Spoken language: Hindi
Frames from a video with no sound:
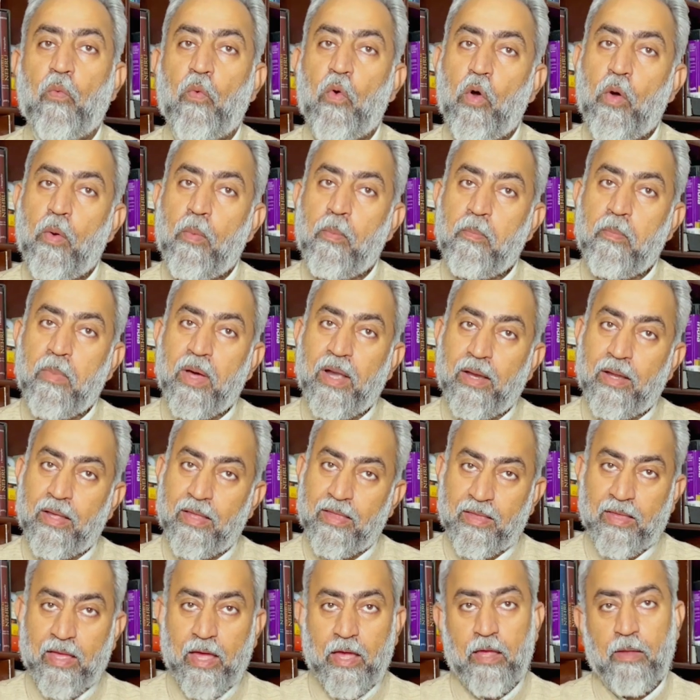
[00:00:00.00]
वो
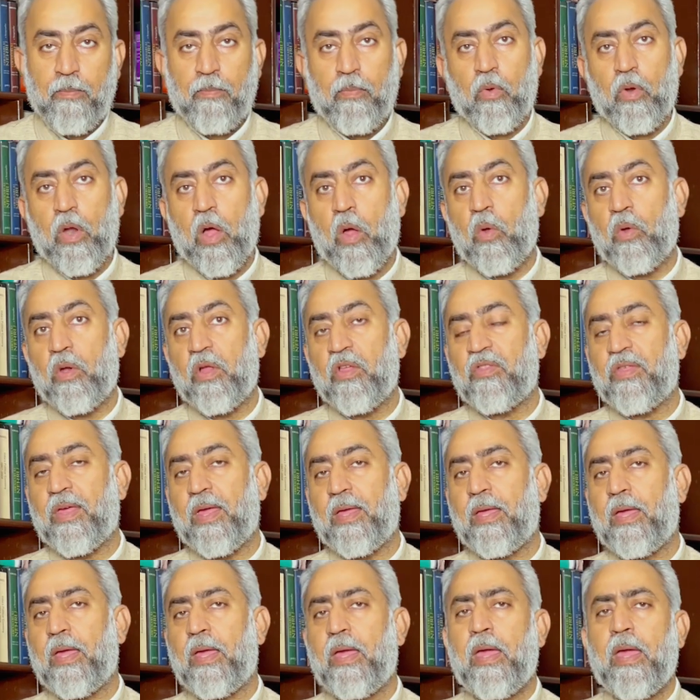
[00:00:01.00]
मरकज़ का ही पूरा होना
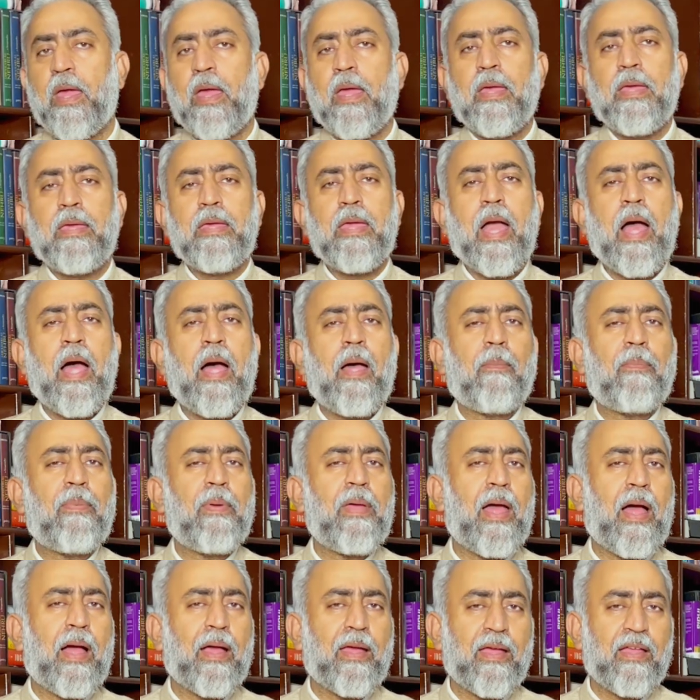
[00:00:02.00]
चाहिए यहाँ
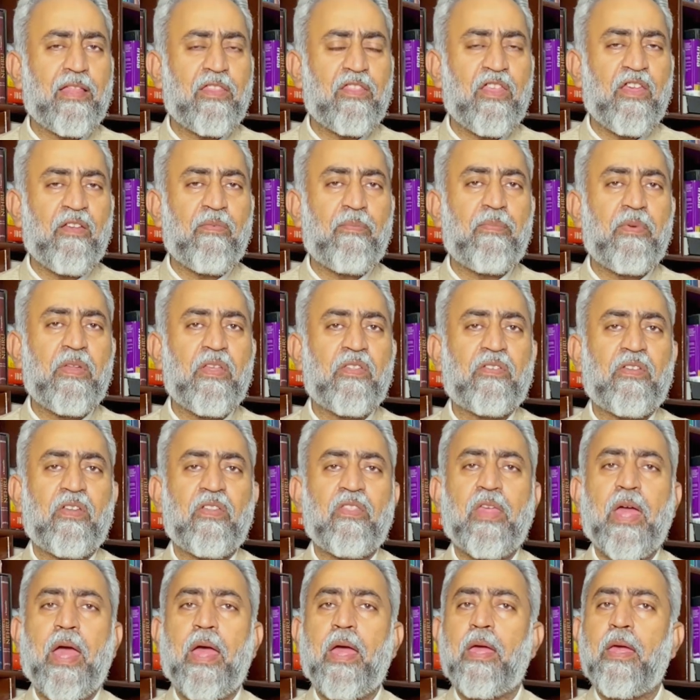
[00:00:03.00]
पे आगे चीफ मिनिस्टर
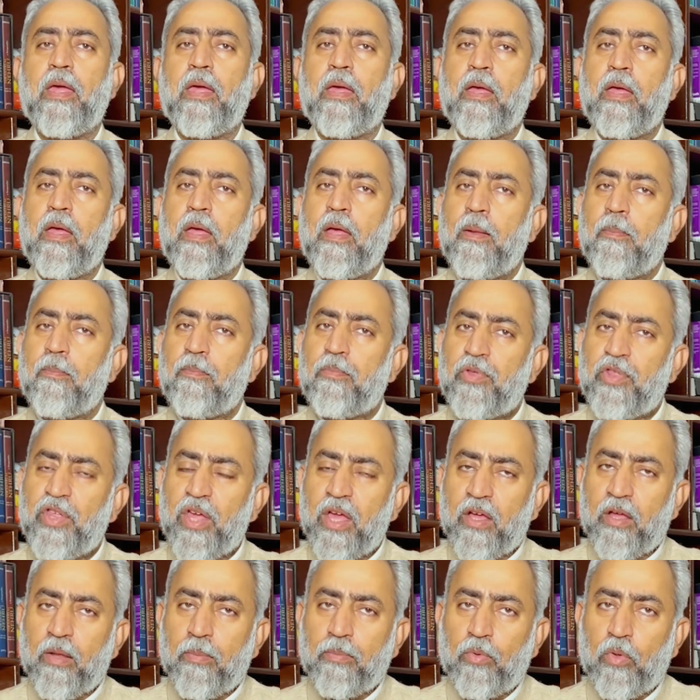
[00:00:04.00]
चाहे
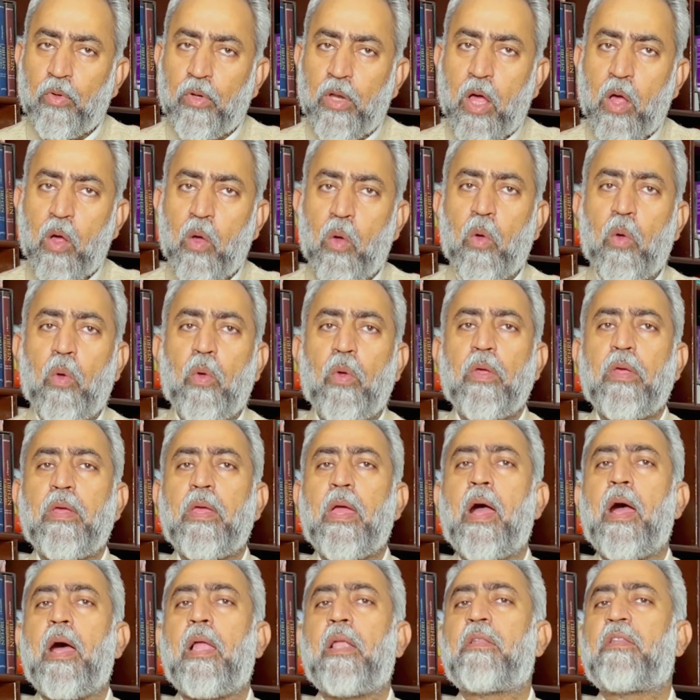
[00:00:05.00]
शेख अब्दुल्ला हों
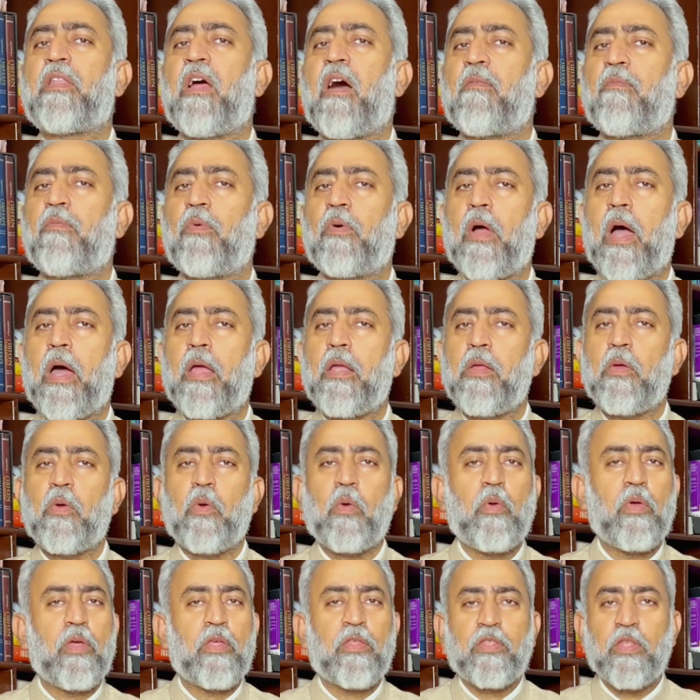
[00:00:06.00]
या अल्ताफ़ बुखारी
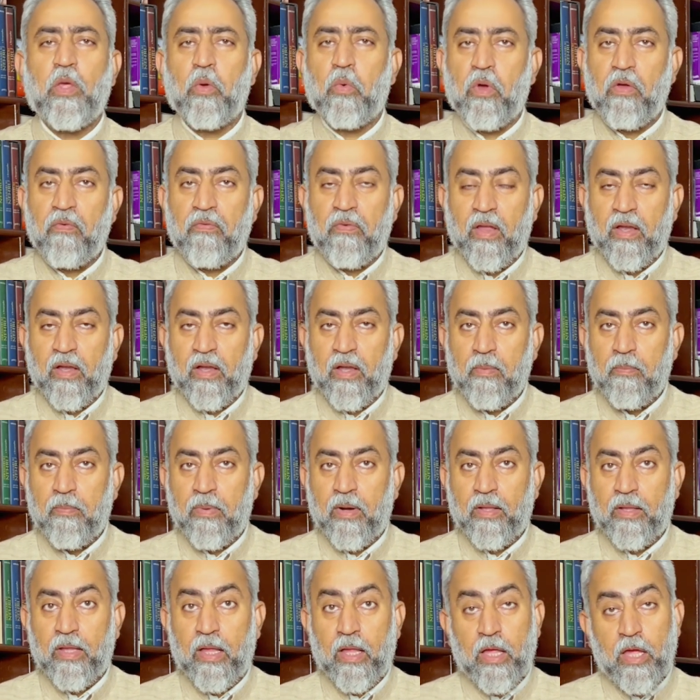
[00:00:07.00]
हों इससे कोई फ़र्क नहीं
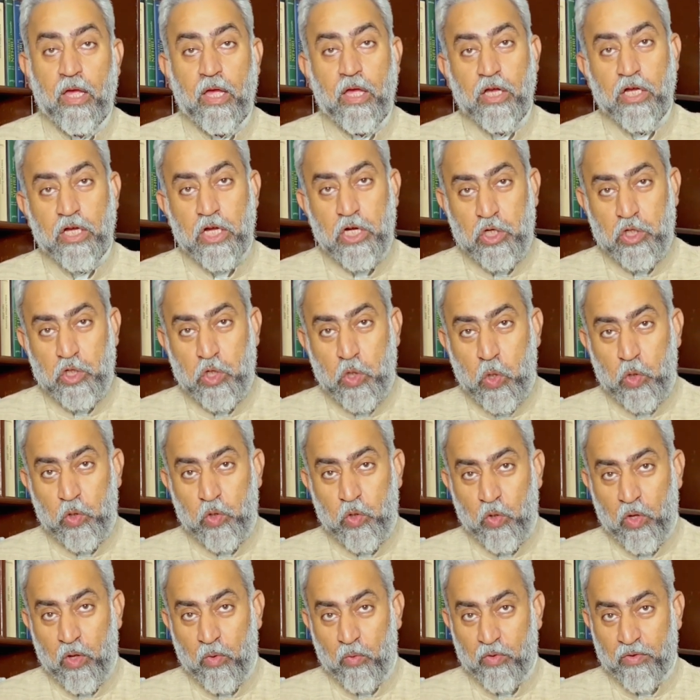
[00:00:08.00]
पड़ता कंट्रोल
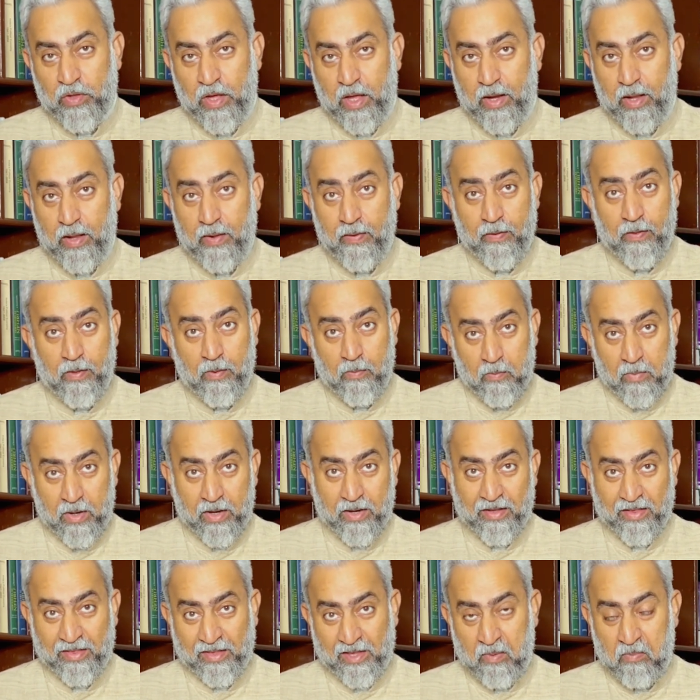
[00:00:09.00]
जो है वो सारा
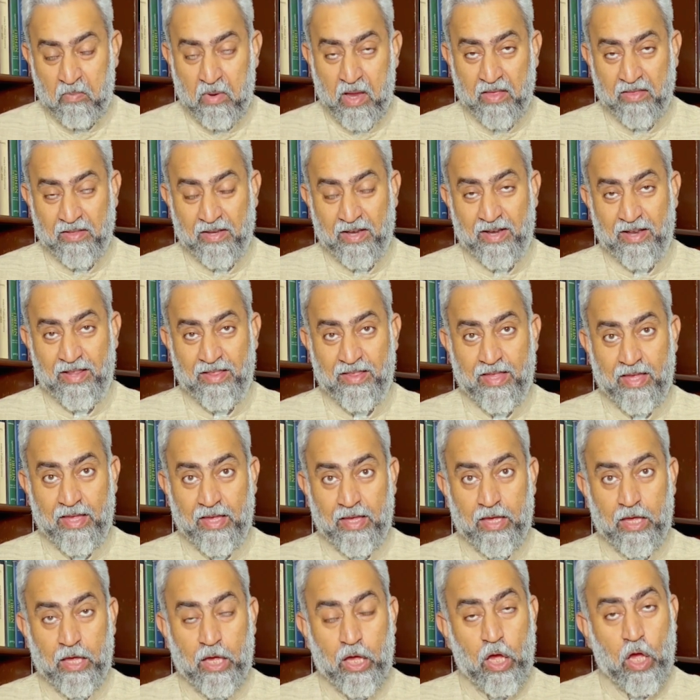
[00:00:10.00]
मरकज़ के पास रहना
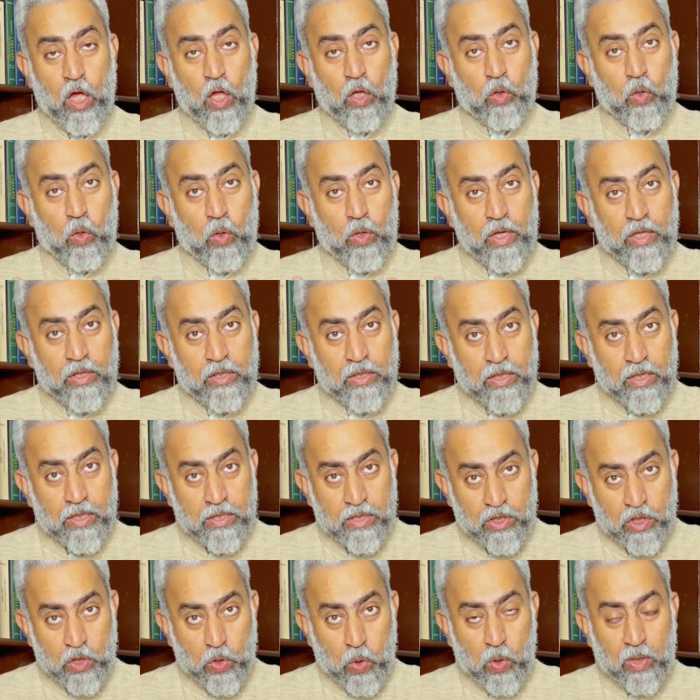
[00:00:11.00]
चाहिए तो इस
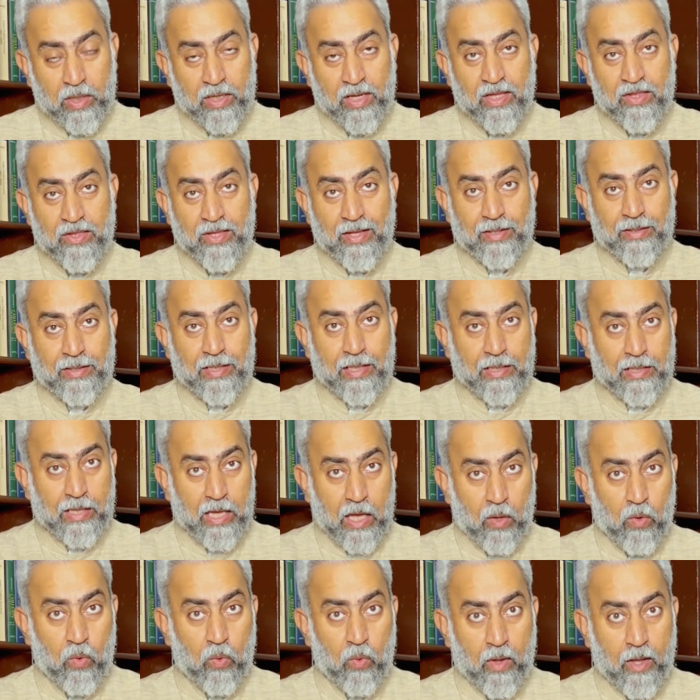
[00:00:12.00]
कंट्रोल के चलते
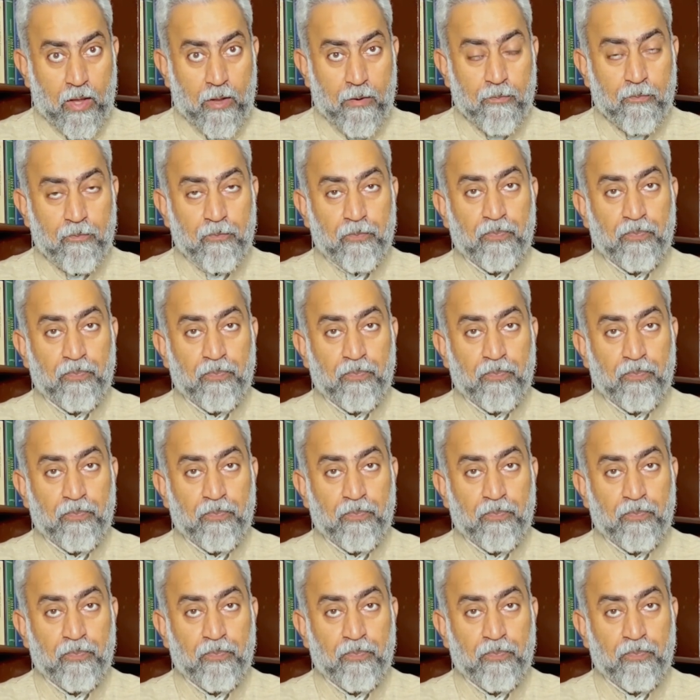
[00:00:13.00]
क्या हुआ